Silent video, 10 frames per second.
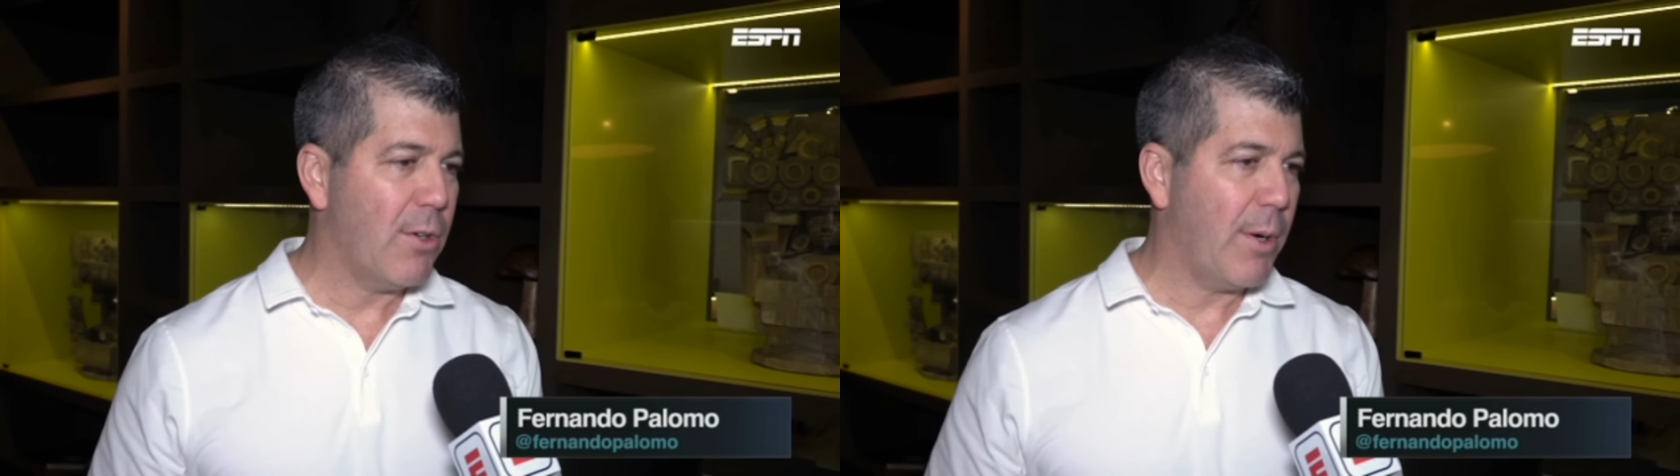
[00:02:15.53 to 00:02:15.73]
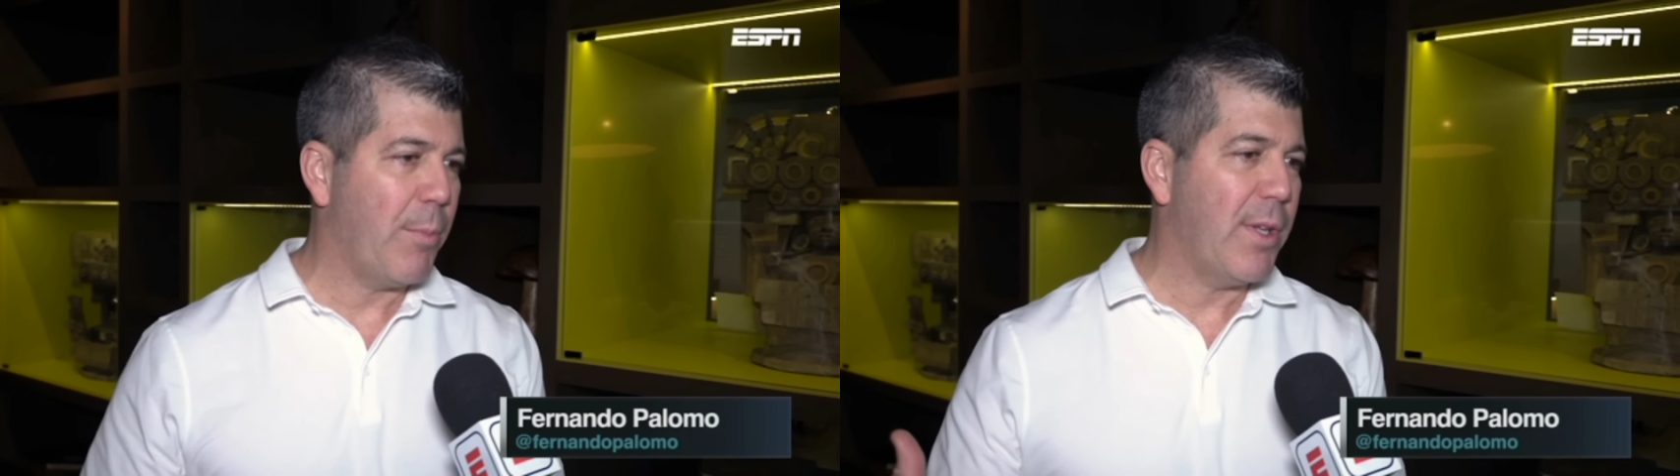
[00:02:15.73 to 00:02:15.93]

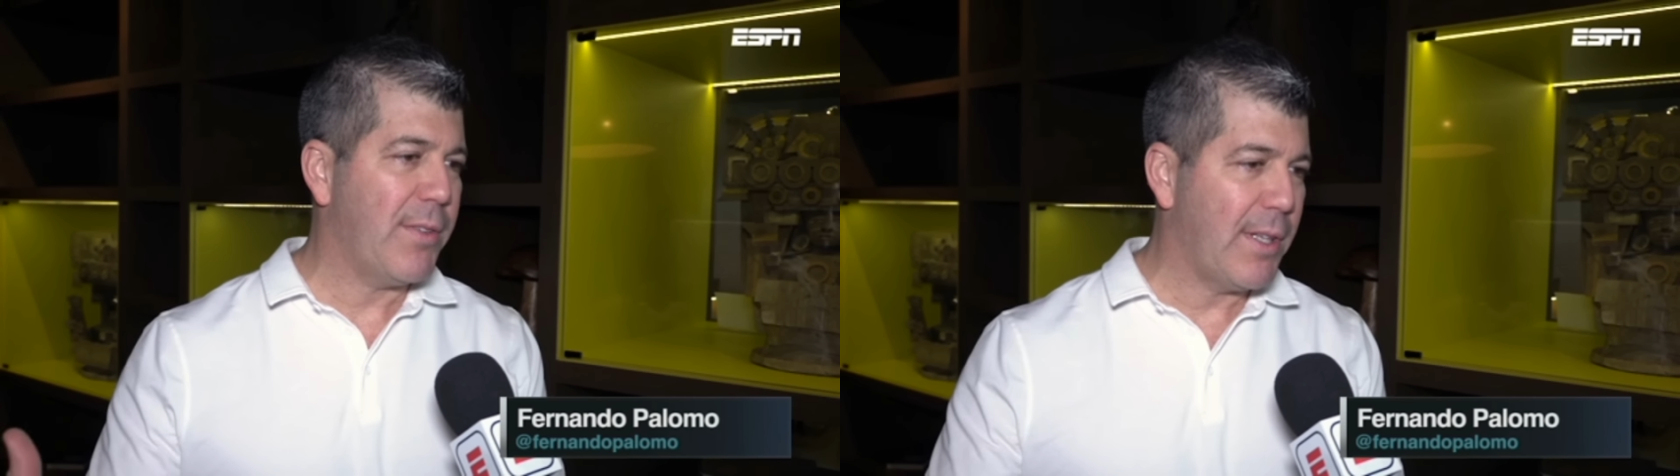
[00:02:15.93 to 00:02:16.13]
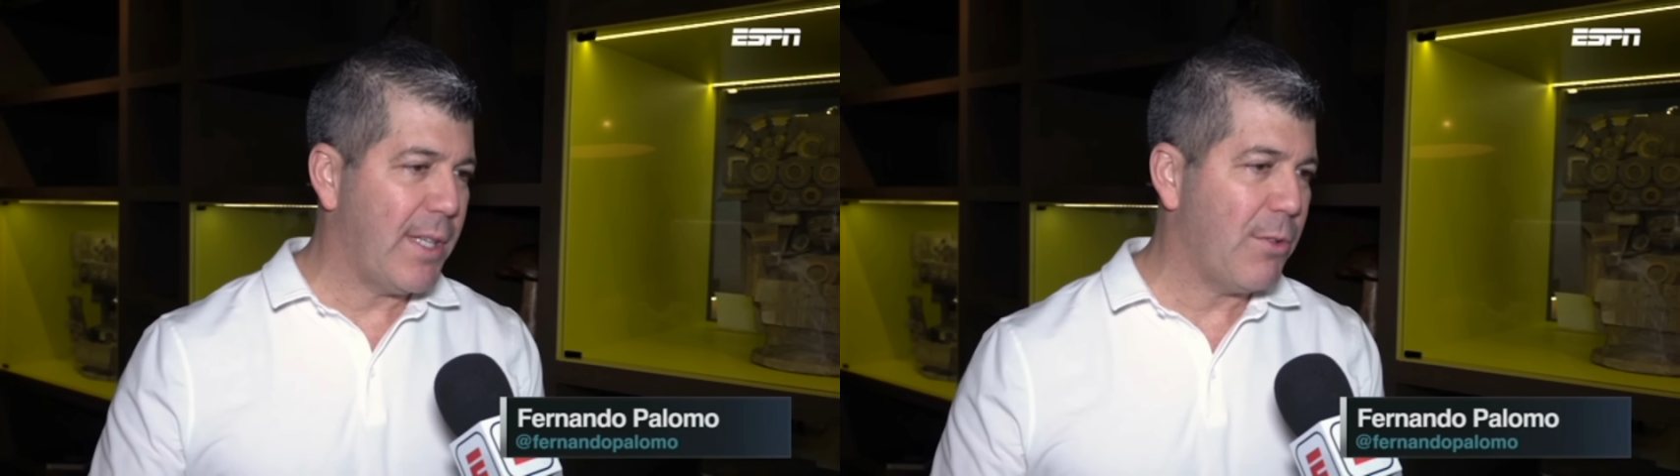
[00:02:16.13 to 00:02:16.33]
creo que puede
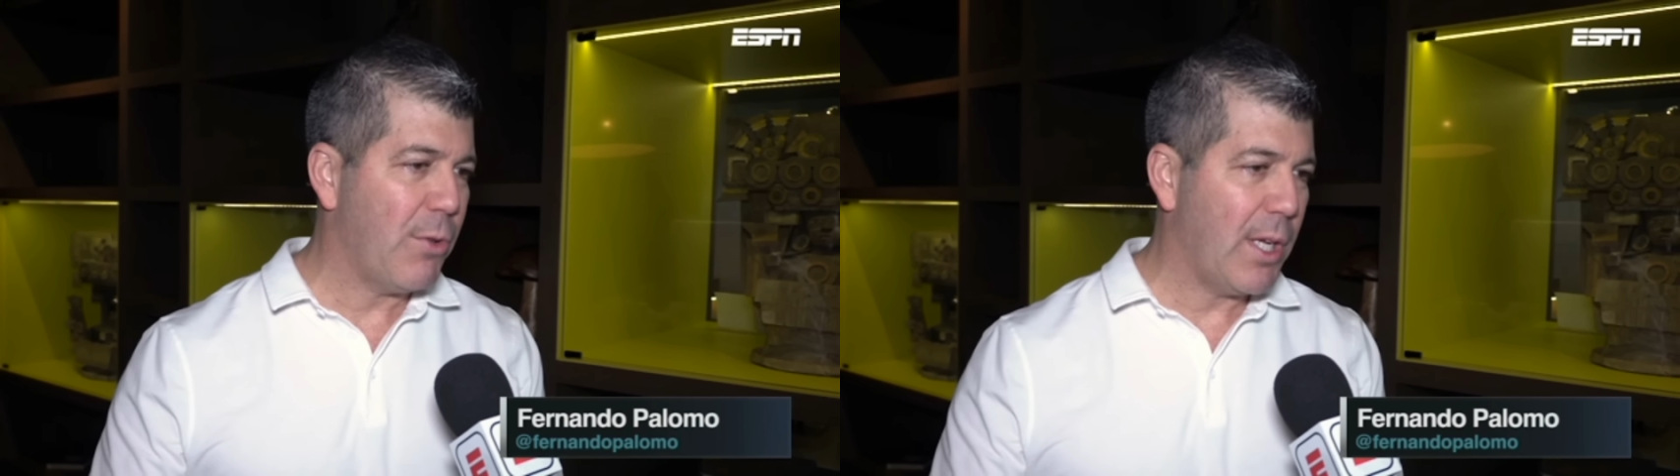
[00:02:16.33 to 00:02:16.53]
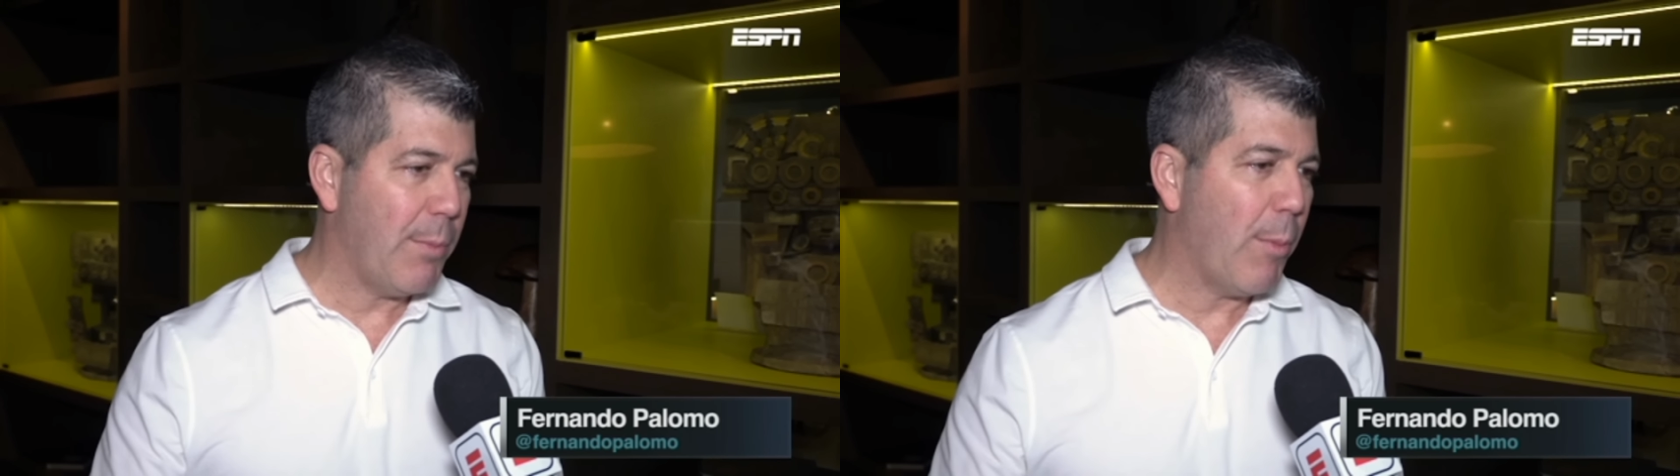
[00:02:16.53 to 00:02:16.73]
sentirse
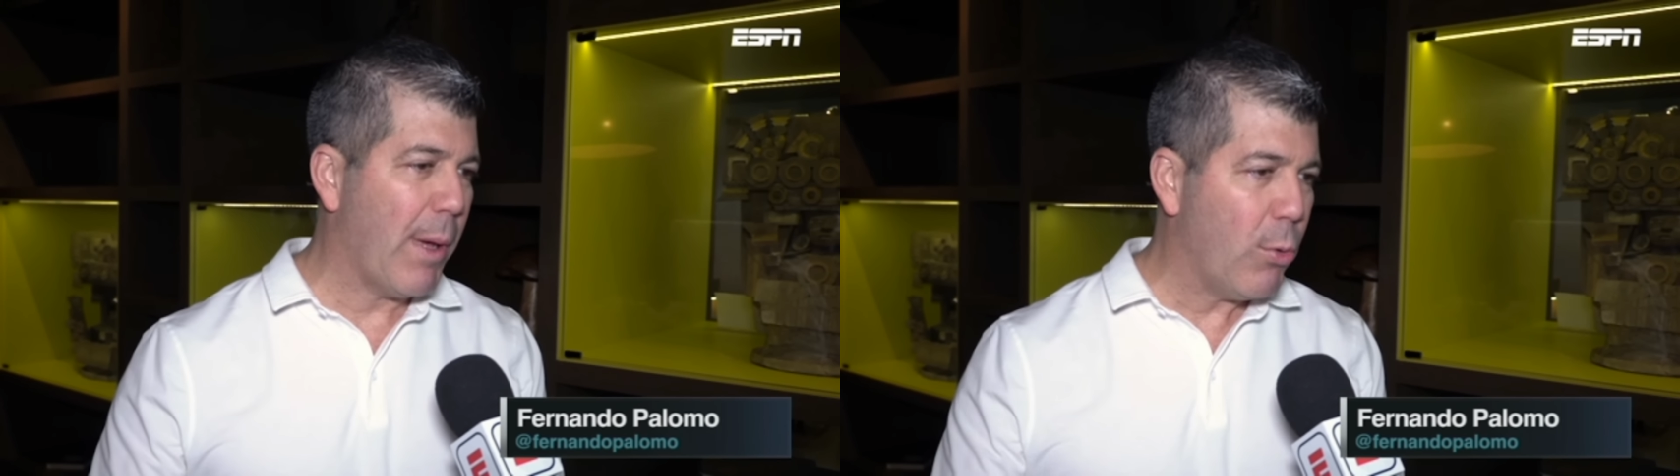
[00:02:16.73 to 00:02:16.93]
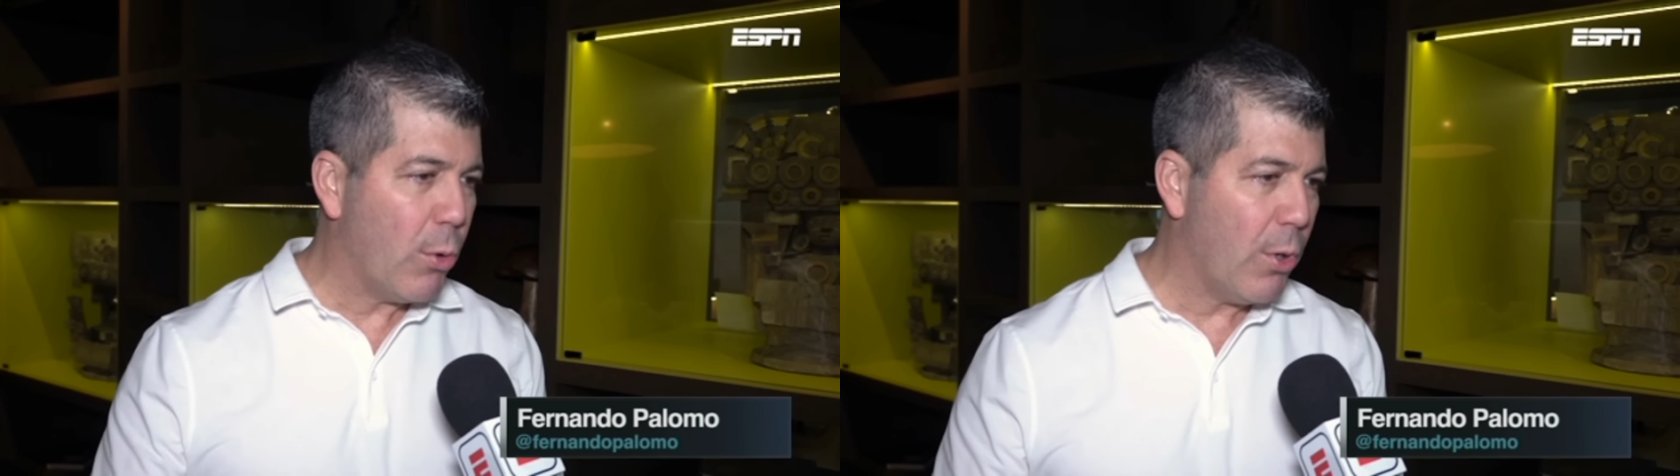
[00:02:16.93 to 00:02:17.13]
un equipo
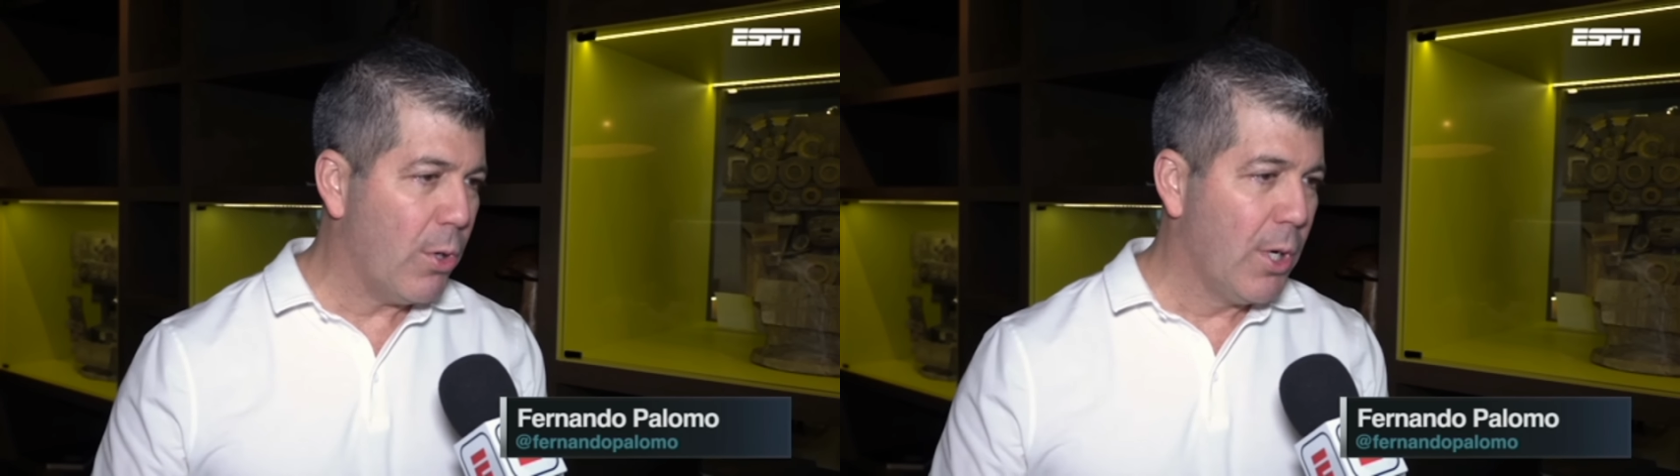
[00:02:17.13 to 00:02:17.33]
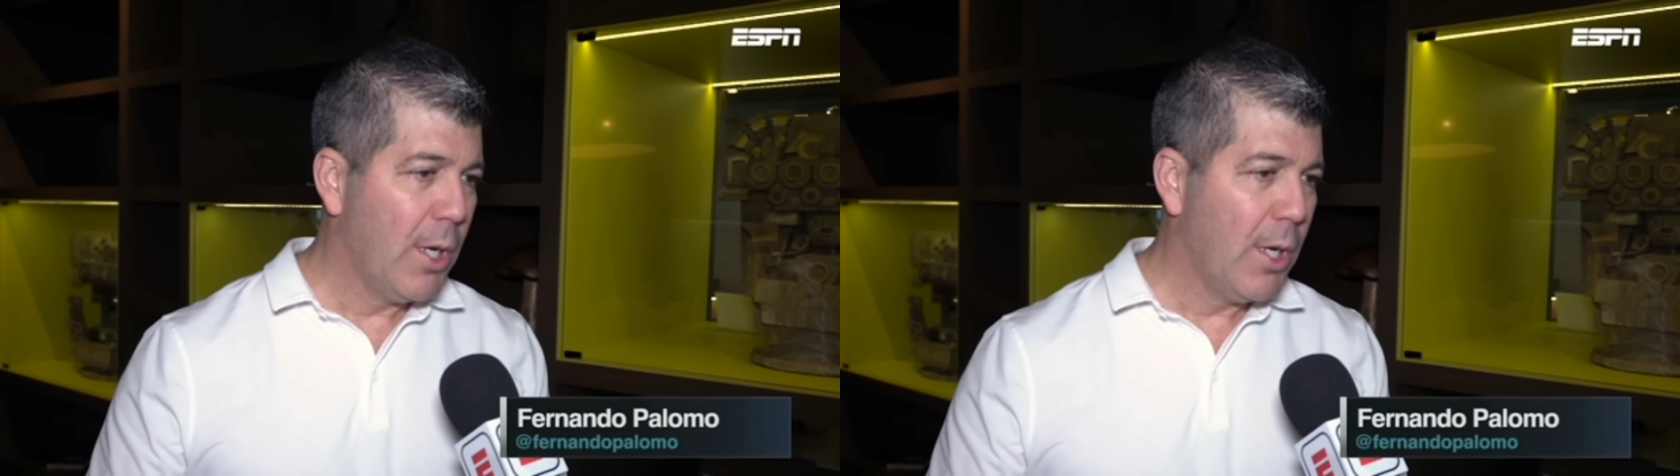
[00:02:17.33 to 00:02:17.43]
maduro